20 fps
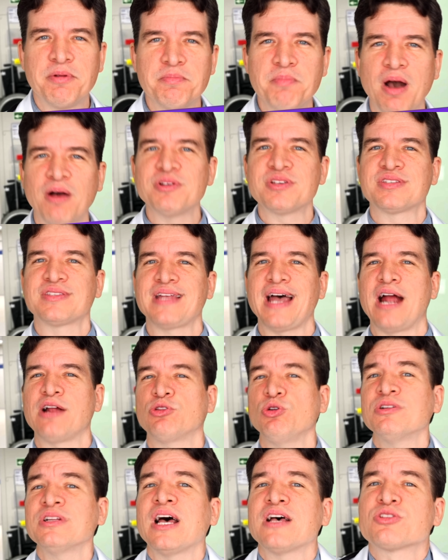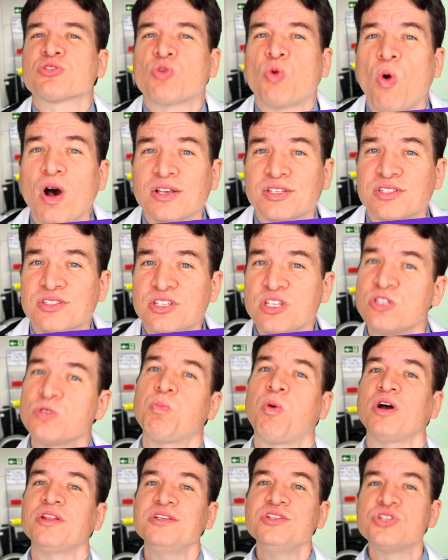mal-estar, dor nas costas, isso
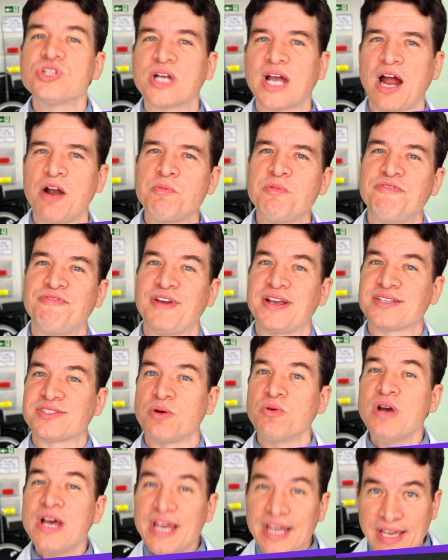pode indicar uma infecção